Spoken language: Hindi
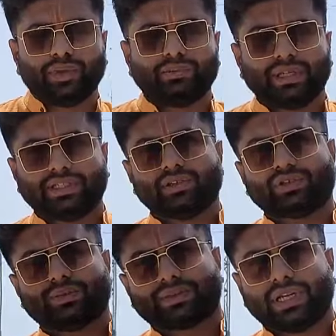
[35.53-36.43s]
और प्लीज़ मेरे
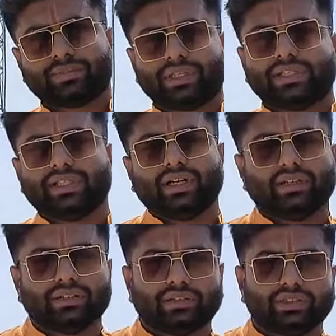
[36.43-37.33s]
चैनल को सब्सक्राइब कर
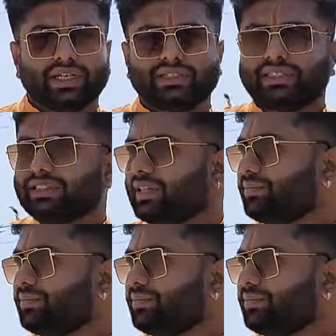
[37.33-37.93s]
दीजिएगा जय श्री